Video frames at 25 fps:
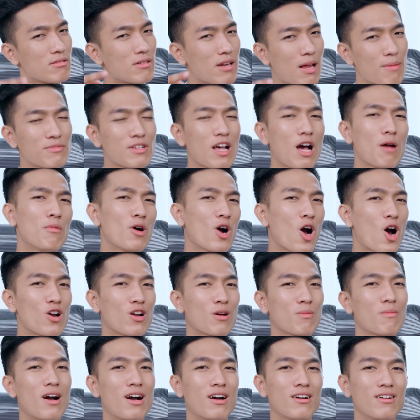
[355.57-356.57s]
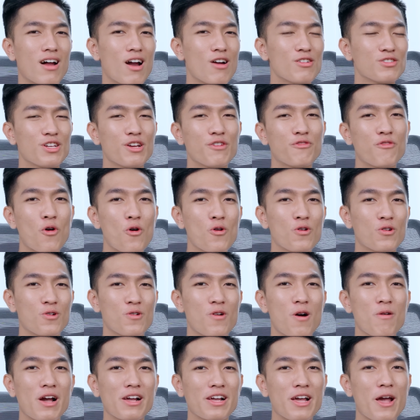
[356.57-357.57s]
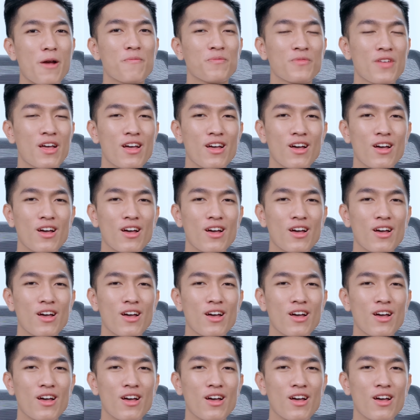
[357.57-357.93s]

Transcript: làm sao mà ngon được bằng LG Phone đúng không anh em